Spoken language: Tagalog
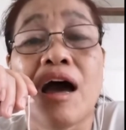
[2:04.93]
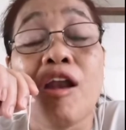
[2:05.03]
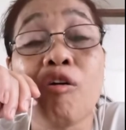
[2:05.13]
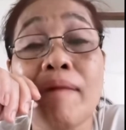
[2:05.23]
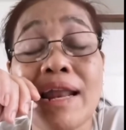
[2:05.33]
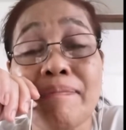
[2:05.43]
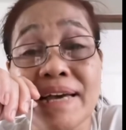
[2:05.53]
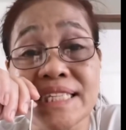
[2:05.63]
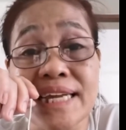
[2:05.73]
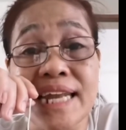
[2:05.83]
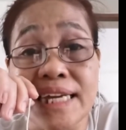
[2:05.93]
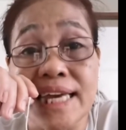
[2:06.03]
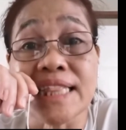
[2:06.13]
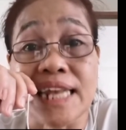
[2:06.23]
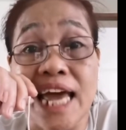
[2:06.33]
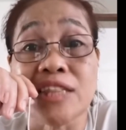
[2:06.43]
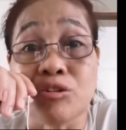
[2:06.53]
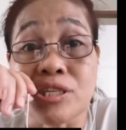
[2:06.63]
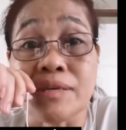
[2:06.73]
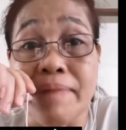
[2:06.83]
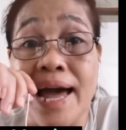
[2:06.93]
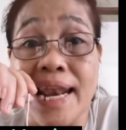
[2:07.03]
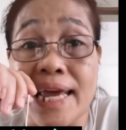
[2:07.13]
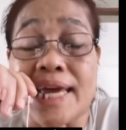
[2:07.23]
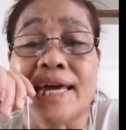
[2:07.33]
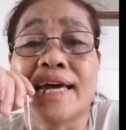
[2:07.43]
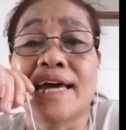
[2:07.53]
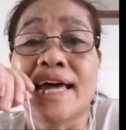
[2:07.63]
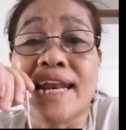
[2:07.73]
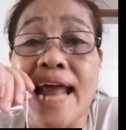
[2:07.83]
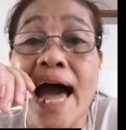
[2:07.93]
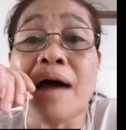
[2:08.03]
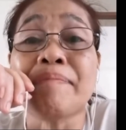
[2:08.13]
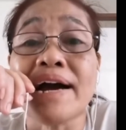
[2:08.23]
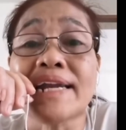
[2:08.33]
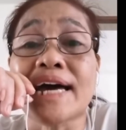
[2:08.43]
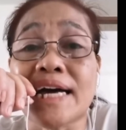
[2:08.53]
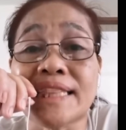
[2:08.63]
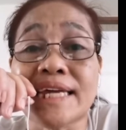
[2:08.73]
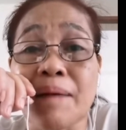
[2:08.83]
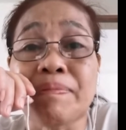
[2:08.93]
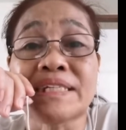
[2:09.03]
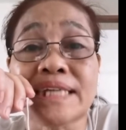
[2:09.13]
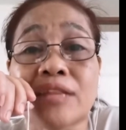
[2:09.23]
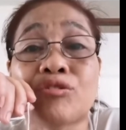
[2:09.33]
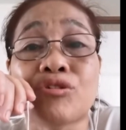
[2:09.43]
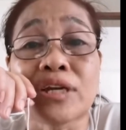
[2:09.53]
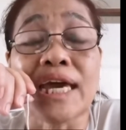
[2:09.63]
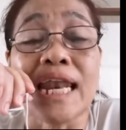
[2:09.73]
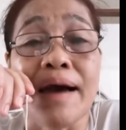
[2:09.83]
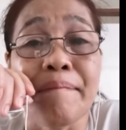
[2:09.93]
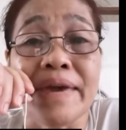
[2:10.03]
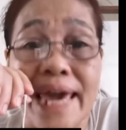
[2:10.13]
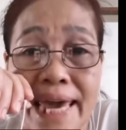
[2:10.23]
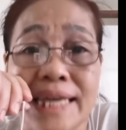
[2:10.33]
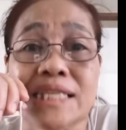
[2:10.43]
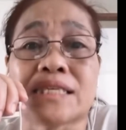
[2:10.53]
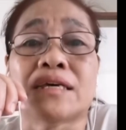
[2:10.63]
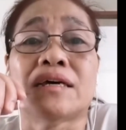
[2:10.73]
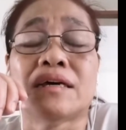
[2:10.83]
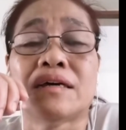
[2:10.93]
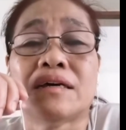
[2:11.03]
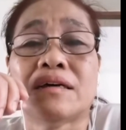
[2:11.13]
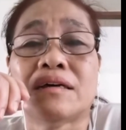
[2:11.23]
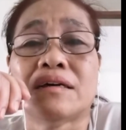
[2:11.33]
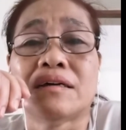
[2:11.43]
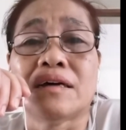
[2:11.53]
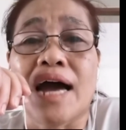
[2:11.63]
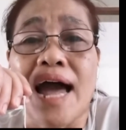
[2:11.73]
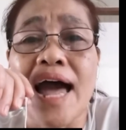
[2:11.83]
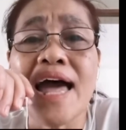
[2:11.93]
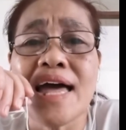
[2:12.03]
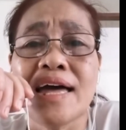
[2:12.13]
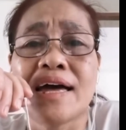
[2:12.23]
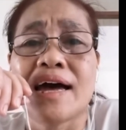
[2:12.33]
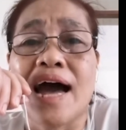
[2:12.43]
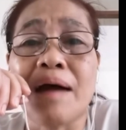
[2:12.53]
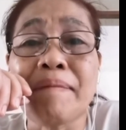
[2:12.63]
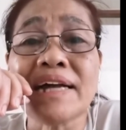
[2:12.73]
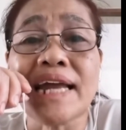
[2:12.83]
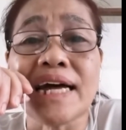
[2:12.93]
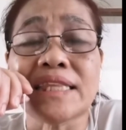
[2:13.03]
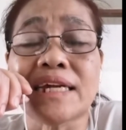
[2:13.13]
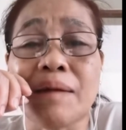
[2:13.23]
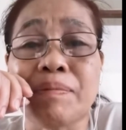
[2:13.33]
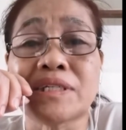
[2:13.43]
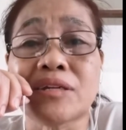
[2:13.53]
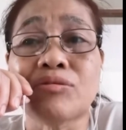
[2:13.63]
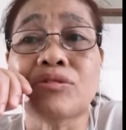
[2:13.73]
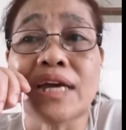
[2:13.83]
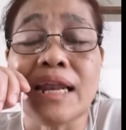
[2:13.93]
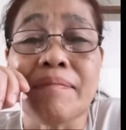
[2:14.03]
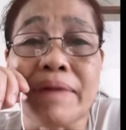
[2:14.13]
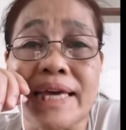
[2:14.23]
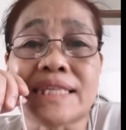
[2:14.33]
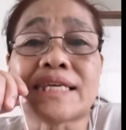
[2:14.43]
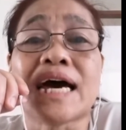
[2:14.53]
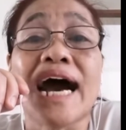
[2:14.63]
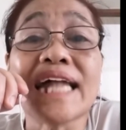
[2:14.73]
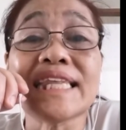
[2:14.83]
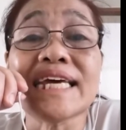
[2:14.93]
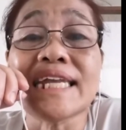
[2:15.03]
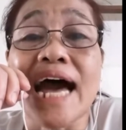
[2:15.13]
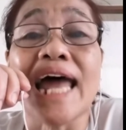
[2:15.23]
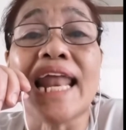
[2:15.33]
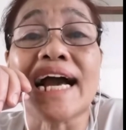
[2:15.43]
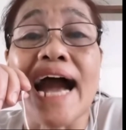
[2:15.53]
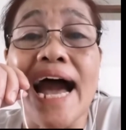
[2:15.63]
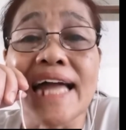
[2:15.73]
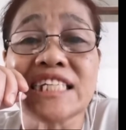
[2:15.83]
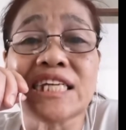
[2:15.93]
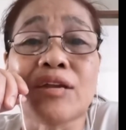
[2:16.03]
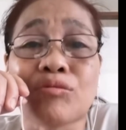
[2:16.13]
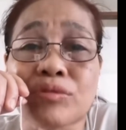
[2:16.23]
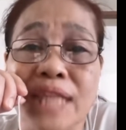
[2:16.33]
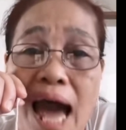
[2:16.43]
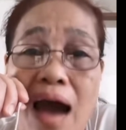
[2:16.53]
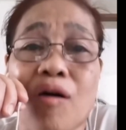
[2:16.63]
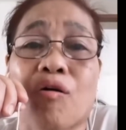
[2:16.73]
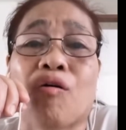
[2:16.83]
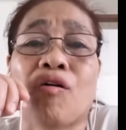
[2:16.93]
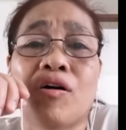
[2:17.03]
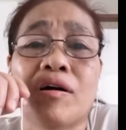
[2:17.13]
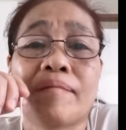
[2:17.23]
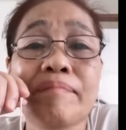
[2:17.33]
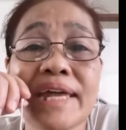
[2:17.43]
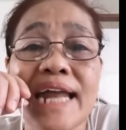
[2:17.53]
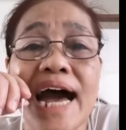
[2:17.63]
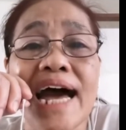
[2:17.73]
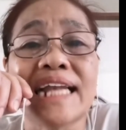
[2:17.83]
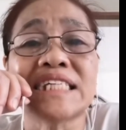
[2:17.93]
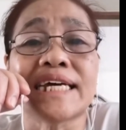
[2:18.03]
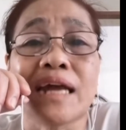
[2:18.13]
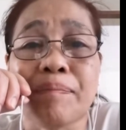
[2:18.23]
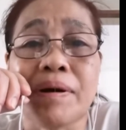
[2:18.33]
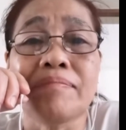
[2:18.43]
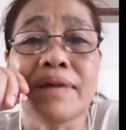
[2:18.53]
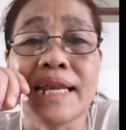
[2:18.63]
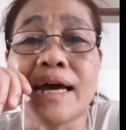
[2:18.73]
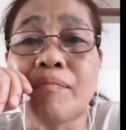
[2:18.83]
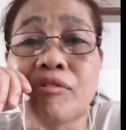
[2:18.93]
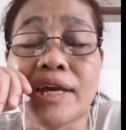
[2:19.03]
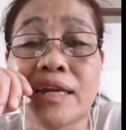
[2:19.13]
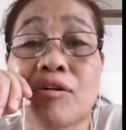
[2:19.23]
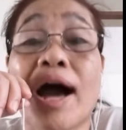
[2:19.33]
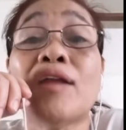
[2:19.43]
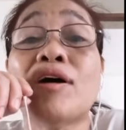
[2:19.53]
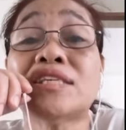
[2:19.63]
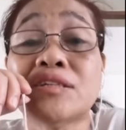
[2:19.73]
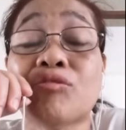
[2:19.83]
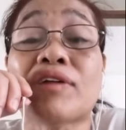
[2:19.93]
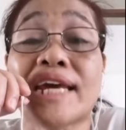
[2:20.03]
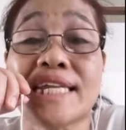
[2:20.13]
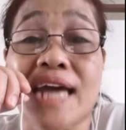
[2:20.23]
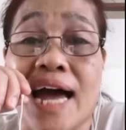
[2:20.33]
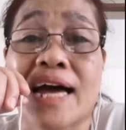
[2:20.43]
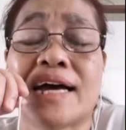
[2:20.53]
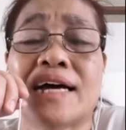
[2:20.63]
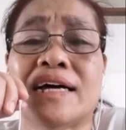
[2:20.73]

Lumalabas na naging traitor si Mahal eh. Na habang nakatira pa siya doon kila Mix. Ha? Habang nakatira pa siya doon kila Mix at inaalagaan siya nung tao, minahal siya ng pamilya Molino. Ano ang sinukli niya?